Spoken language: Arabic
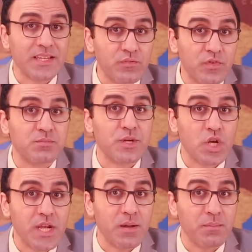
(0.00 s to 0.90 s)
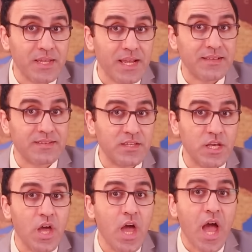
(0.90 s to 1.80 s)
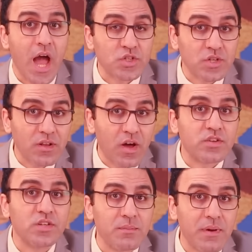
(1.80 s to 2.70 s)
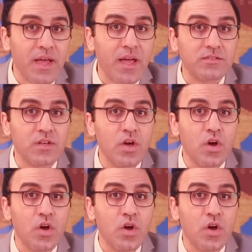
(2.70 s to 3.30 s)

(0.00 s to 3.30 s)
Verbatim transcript: تنفذ مشاريع البنية الأساسية عشان الأرض تبقى جاهزة